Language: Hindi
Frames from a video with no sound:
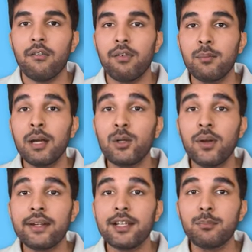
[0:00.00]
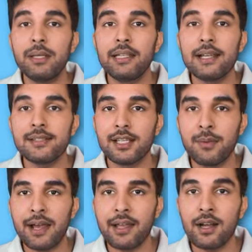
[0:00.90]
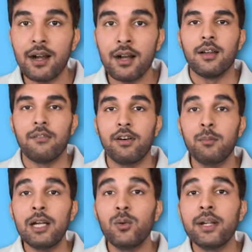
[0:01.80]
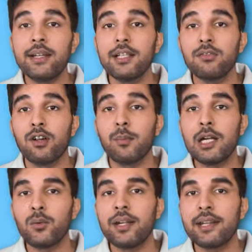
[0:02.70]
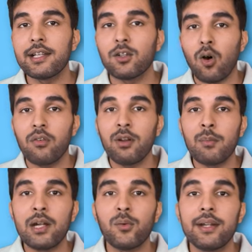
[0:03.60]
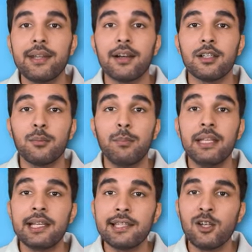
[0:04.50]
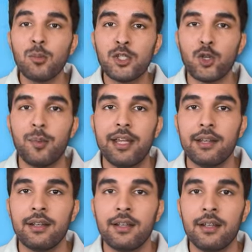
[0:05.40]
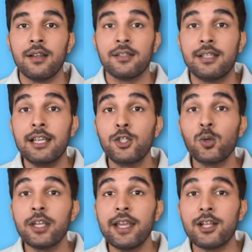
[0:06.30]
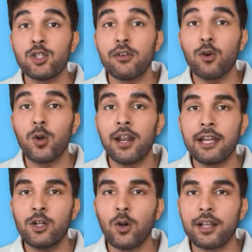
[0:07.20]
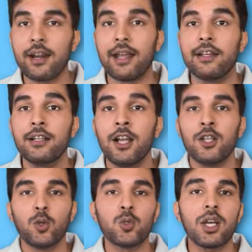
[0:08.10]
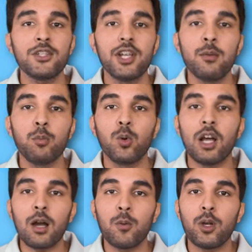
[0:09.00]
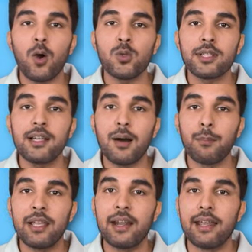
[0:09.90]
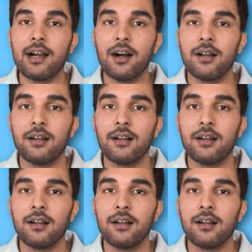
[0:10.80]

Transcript: वन बाई ट्वेंटी बी के हिस्से में आएगा वन बाई ट्वेंटी वन बाई ट्वेंटी और वन बाई ट्वेंटी बी के तीनों बच्चों में सी चूंकि एच होल्डर की डॉटर है तो उसका शेयर पूरा का पूरा उसके नाम पर ही रहेगा